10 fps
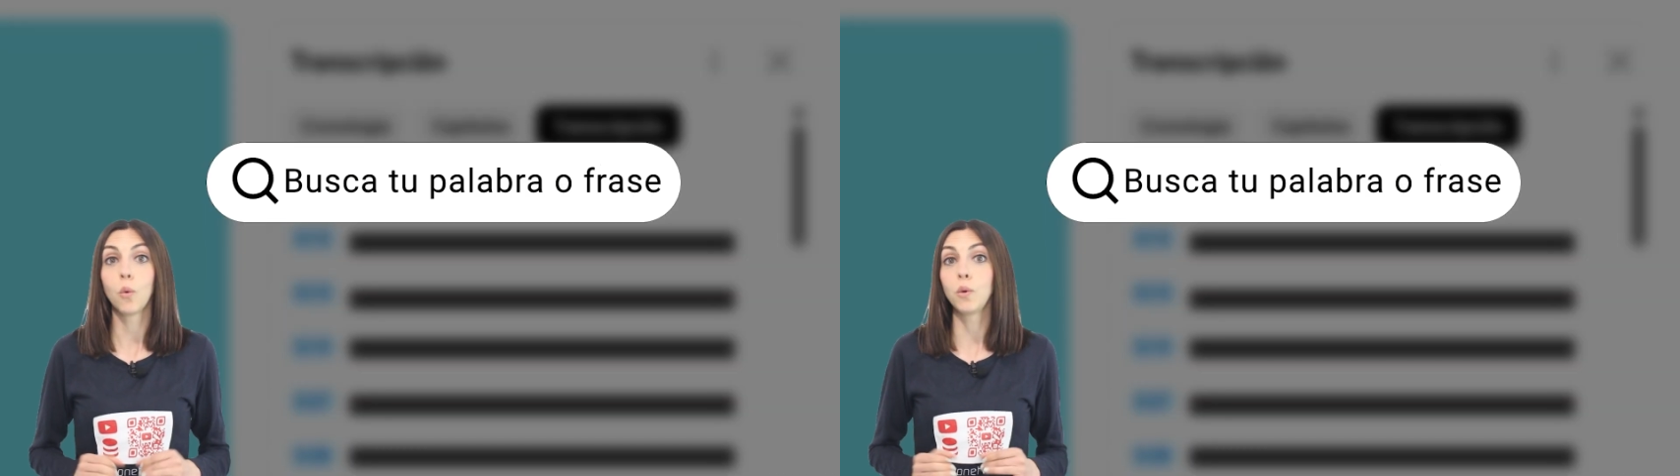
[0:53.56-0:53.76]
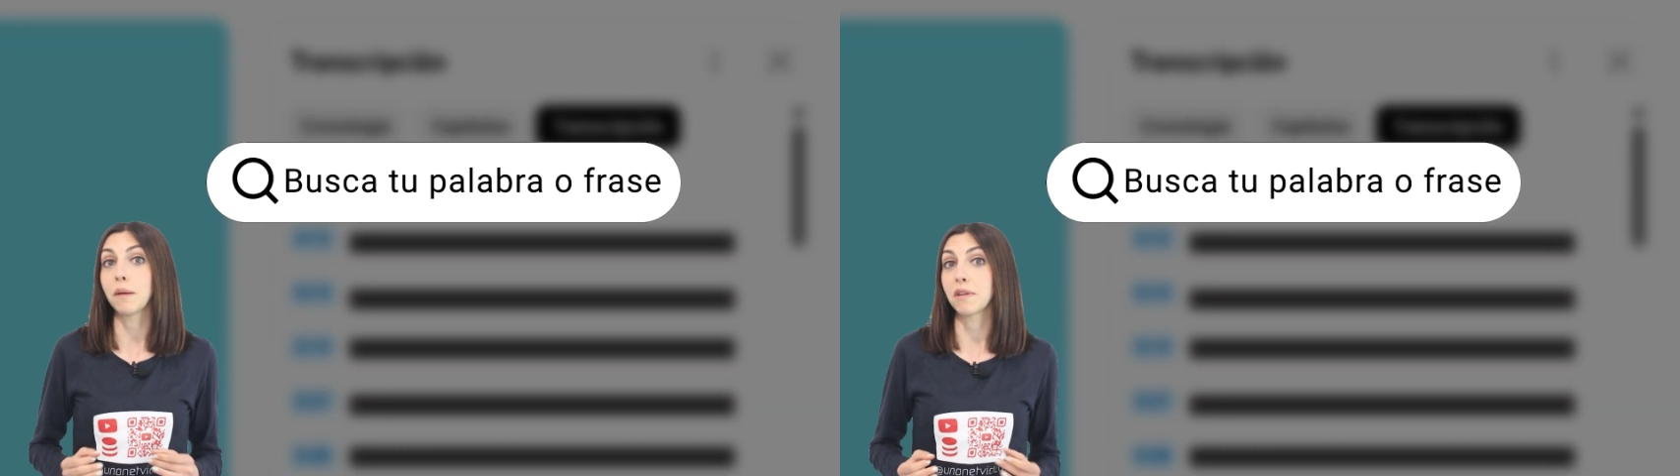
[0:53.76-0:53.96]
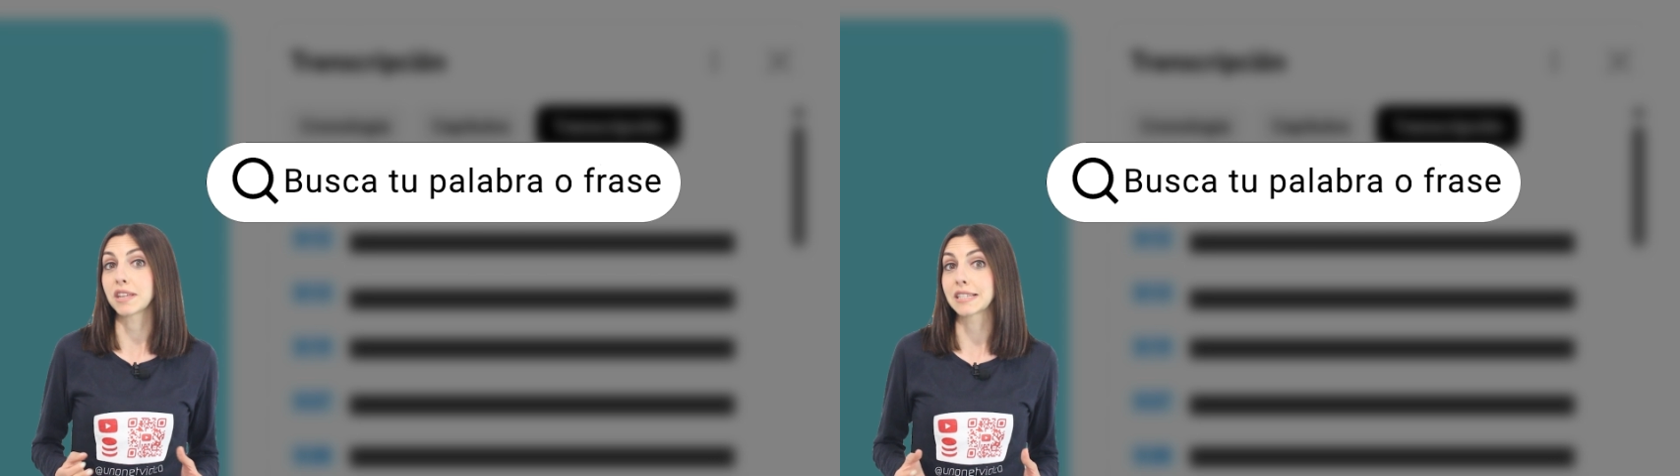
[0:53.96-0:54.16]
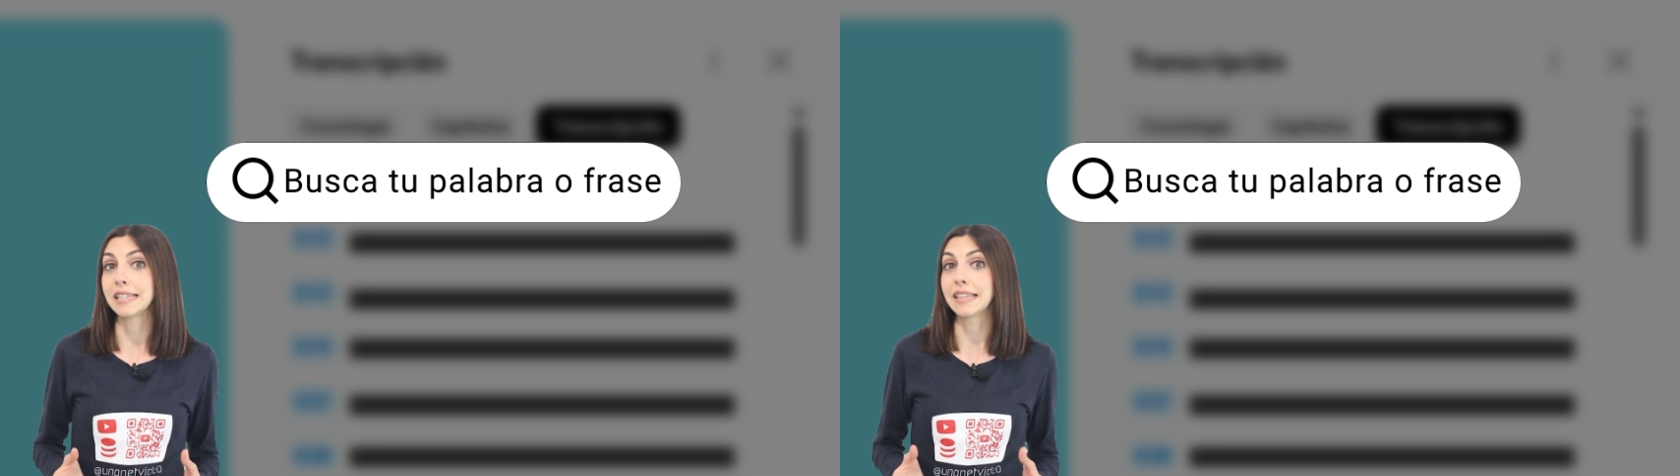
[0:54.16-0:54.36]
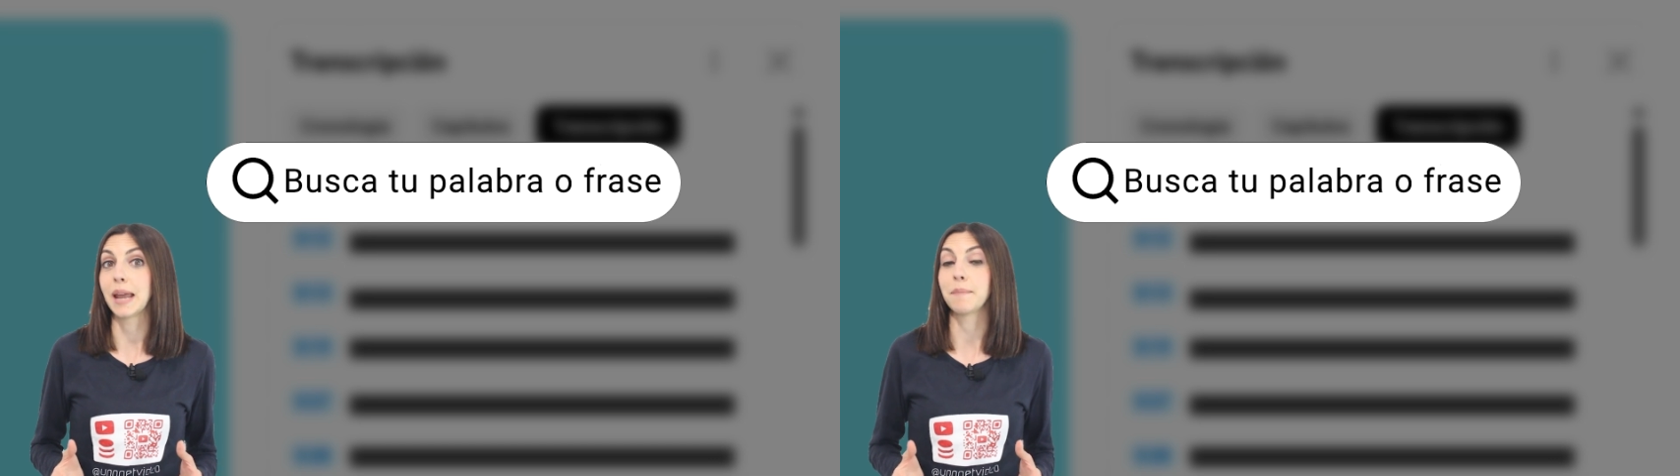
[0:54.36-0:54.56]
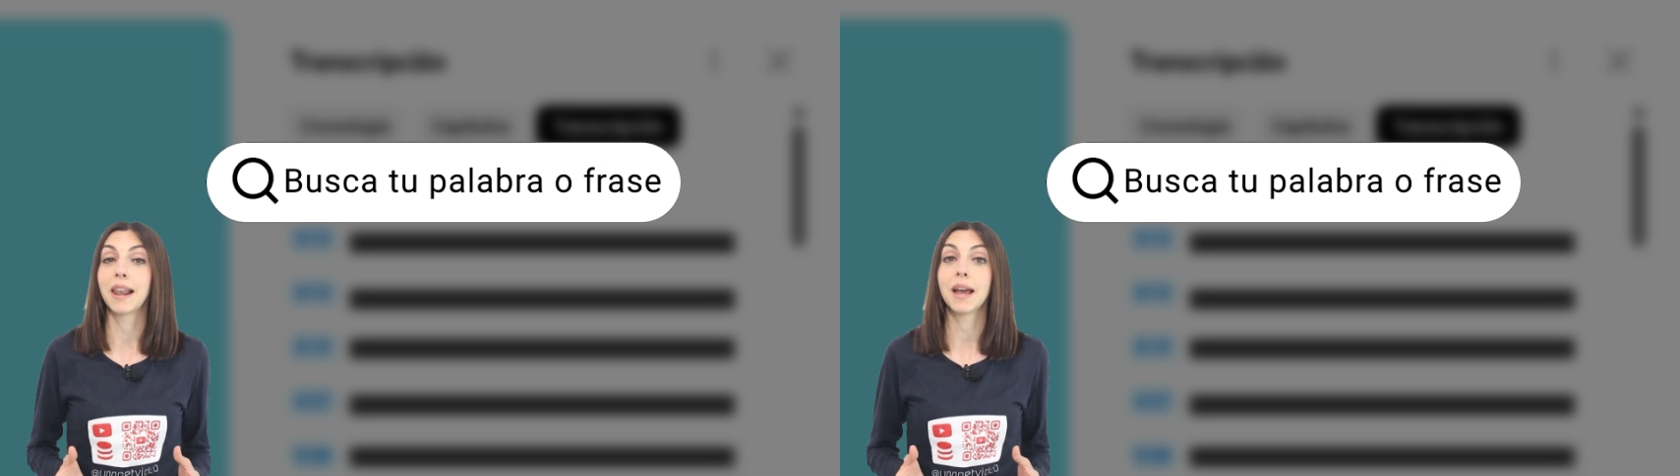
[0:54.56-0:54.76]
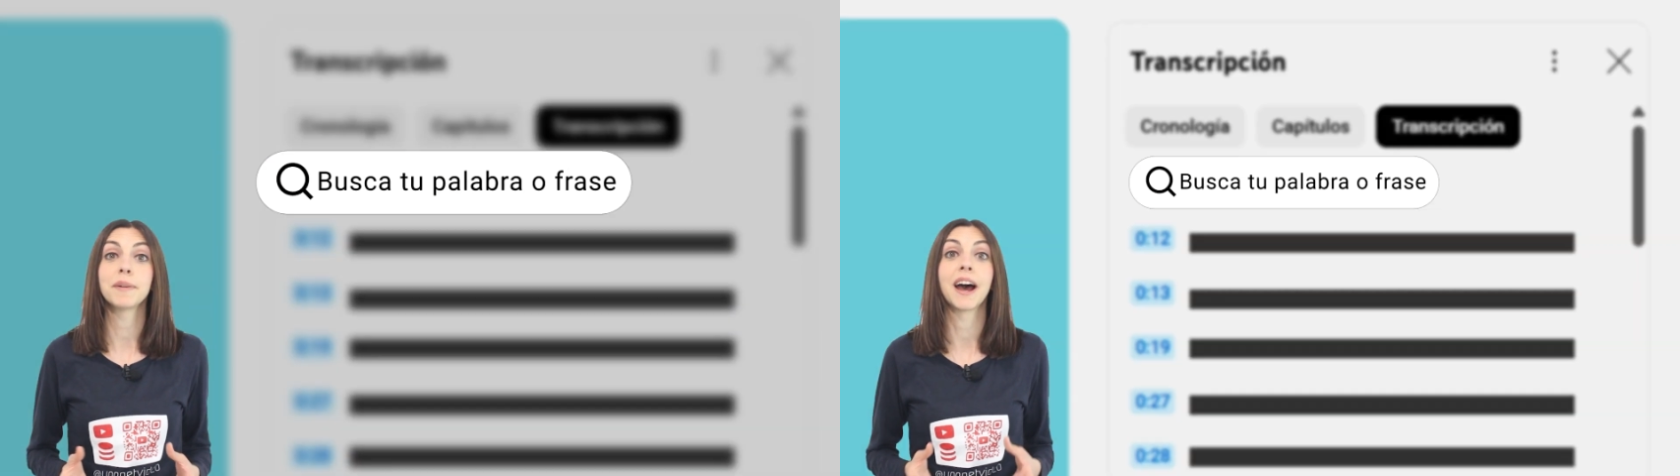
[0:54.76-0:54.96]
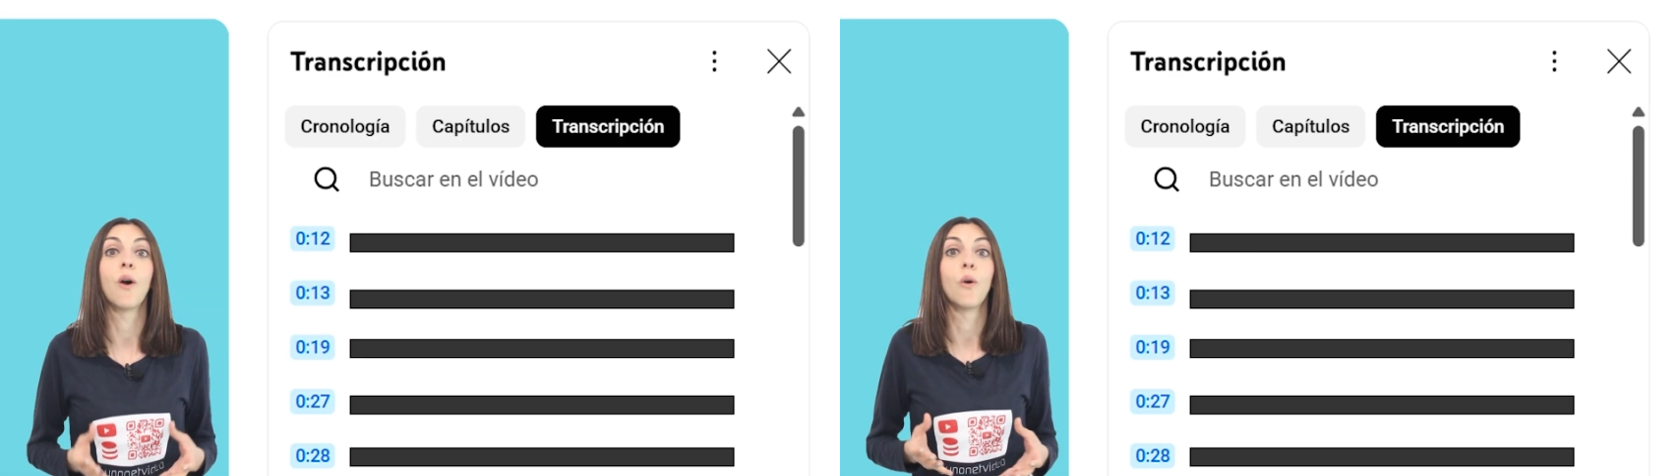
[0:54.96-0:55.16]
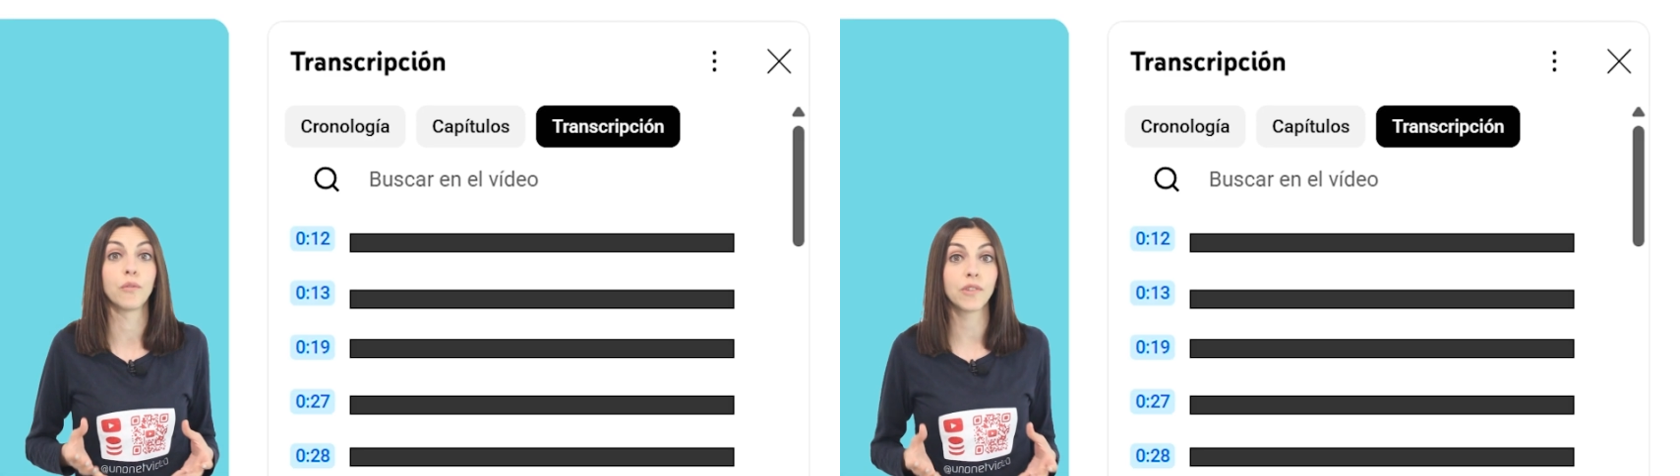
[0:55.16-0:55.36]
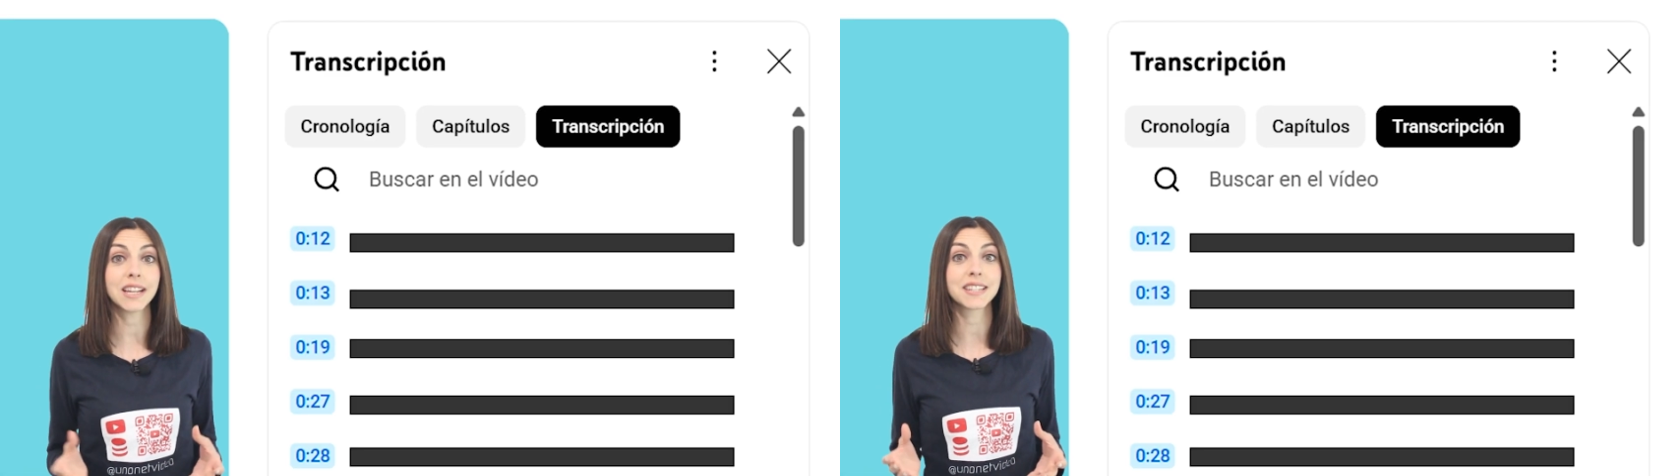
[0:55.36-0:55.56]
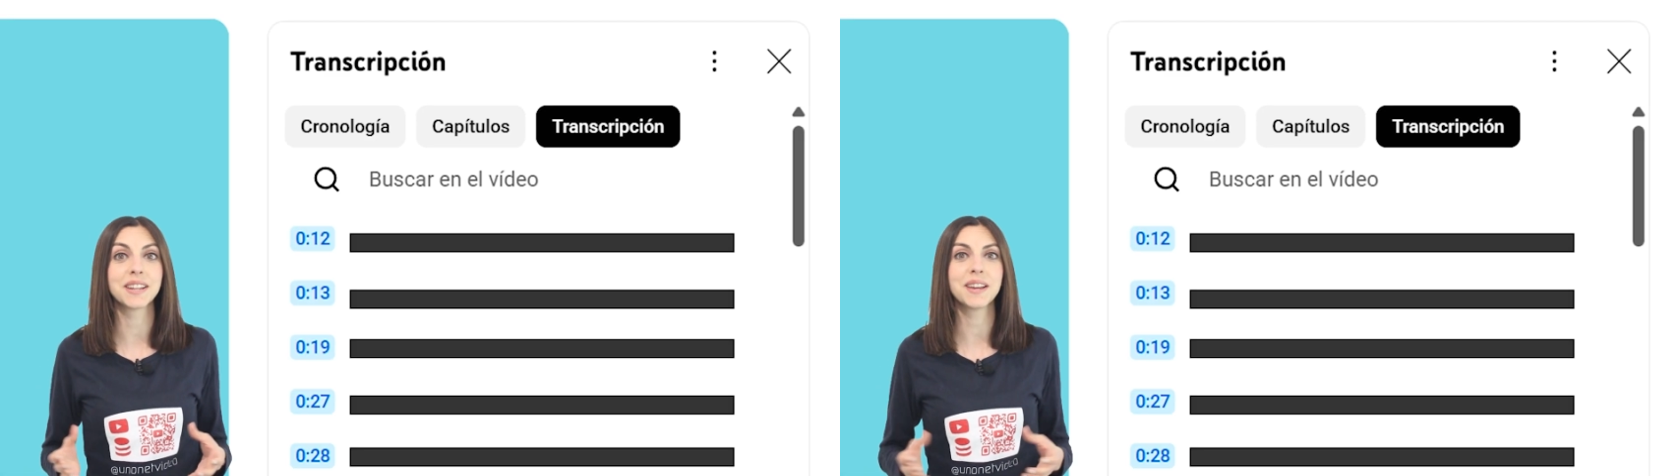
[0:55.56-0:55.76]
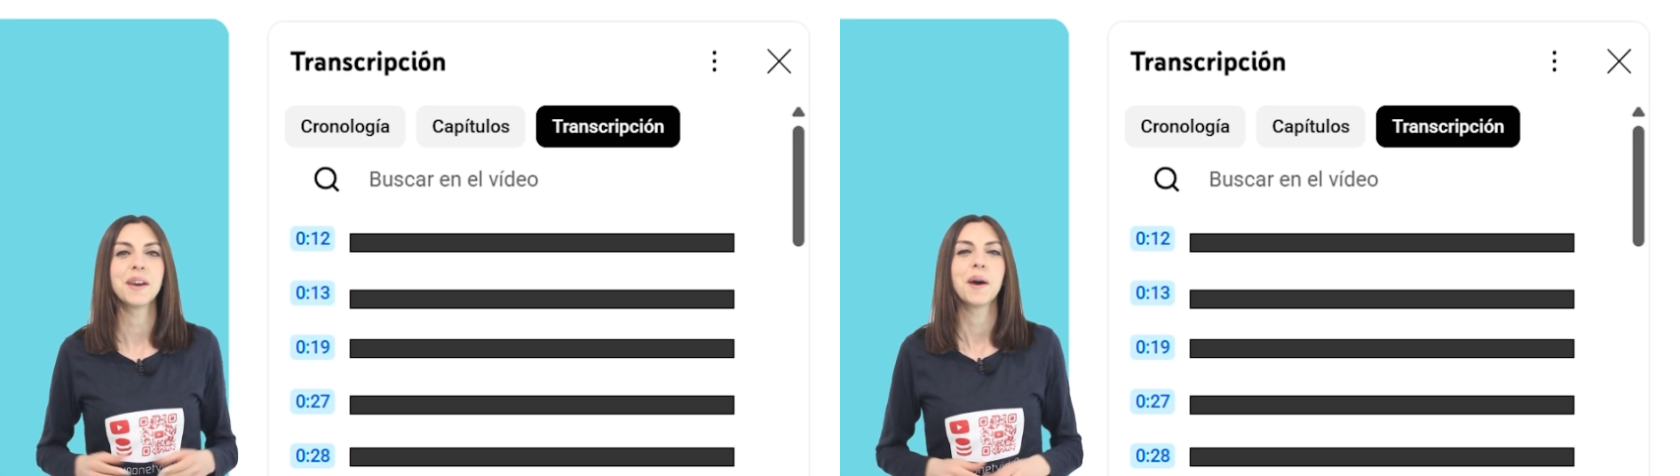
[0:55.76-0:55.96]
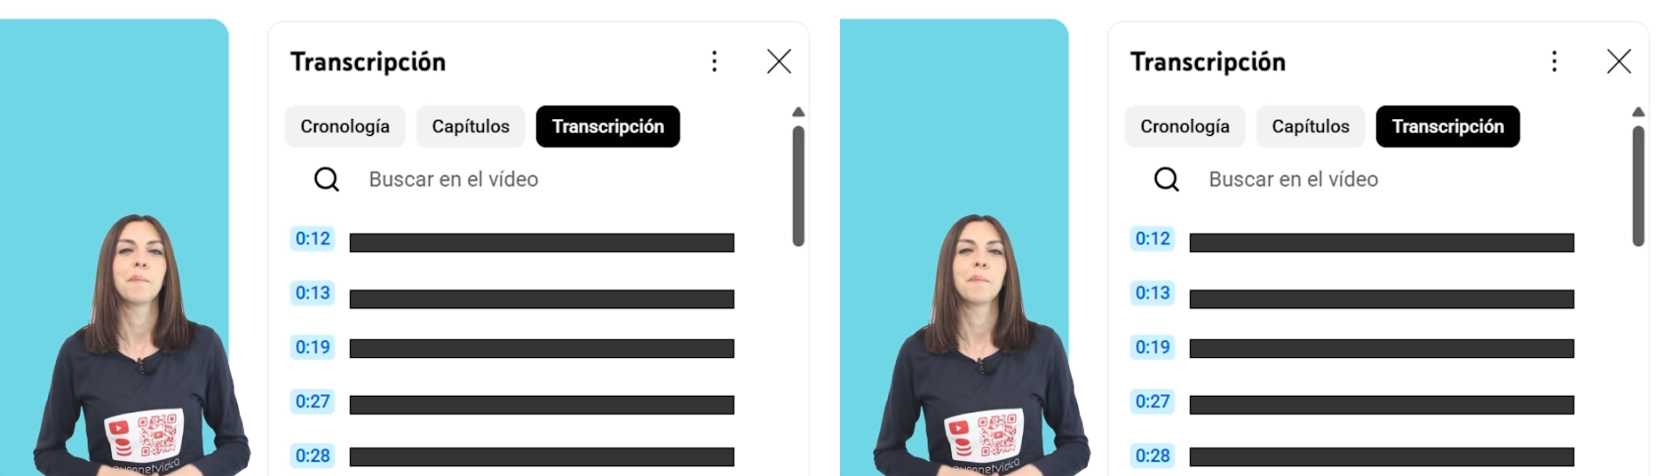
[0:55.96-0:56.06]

Una vez escrita la palabra o frase,